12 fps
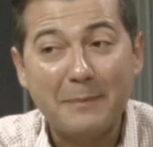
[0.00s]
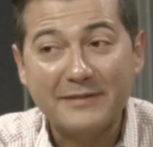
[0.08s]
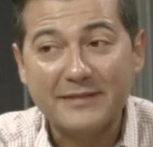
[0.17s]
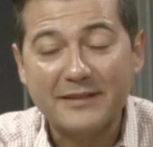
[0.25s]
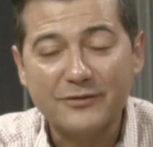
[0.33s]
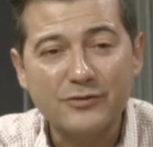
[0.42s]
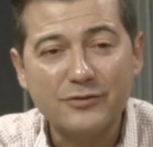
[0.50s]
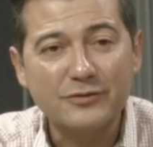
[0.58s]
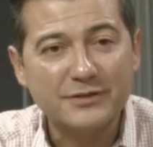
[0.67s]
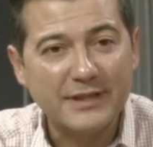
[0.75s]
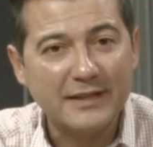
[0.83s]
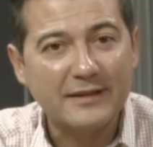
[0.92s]
capacitación
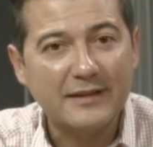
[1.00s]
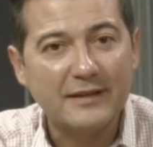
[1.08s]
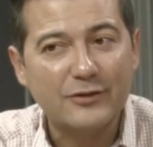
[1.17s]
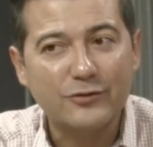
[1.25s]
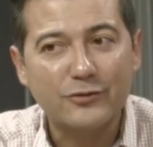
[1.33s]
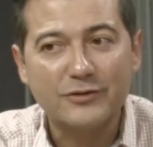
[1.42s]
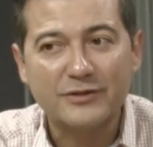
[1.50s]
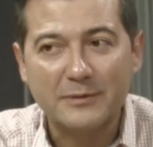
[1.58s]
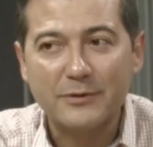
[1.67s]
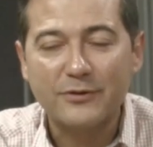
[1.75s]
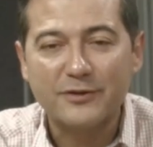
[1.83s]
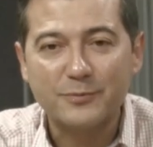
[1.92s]
constante de todos los
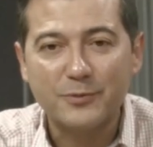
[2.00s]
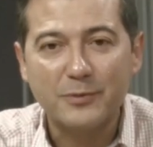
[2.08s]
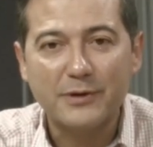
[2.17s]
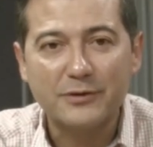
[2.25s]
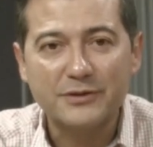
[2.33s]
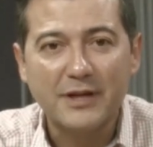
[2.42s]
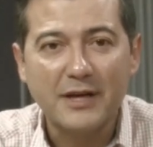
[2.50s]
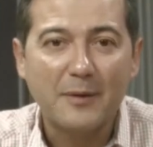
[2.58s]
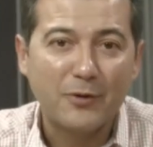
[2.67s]
servidores públicos,